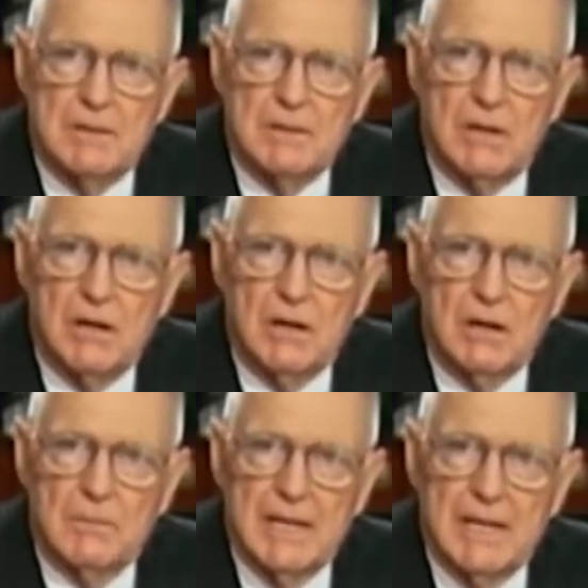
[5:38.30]
A
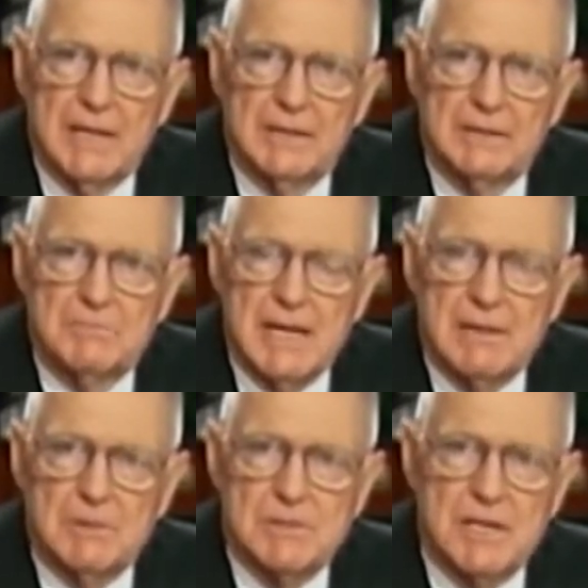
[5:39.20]
mente carnal, a
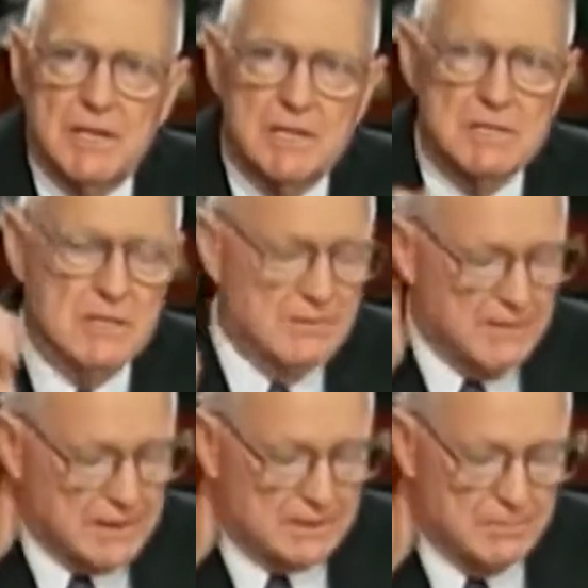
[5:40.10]
Bíblia diz, de fato o
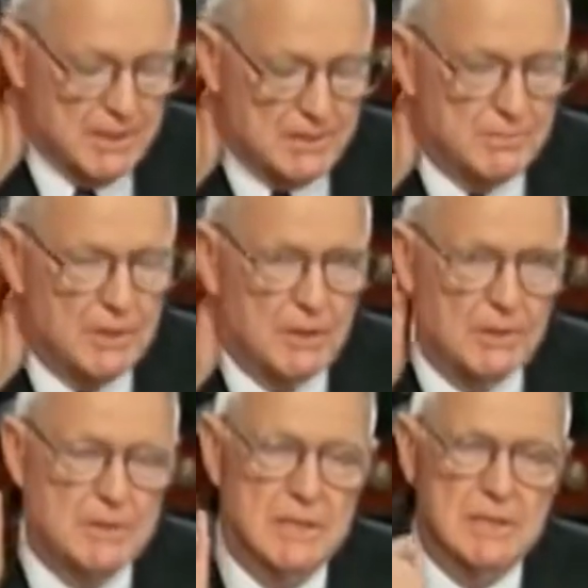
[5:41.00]
apóstolo Paulo diz
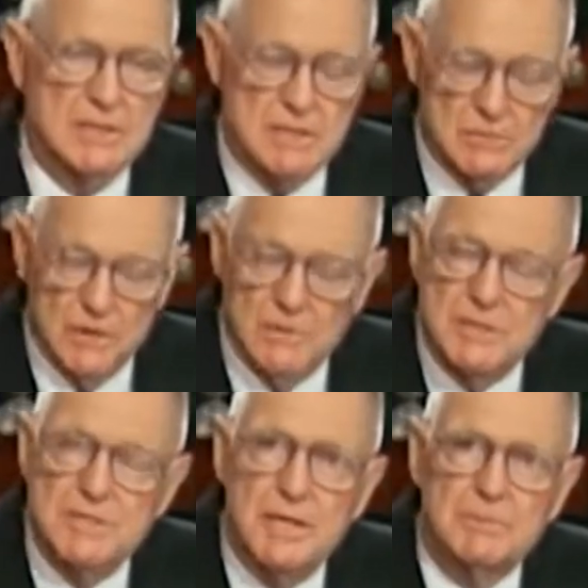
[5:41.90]
isso em Romanos
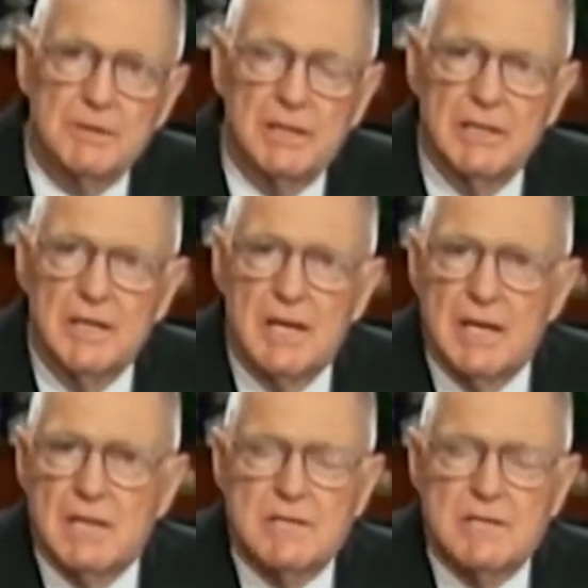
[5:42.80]
capítulo 8,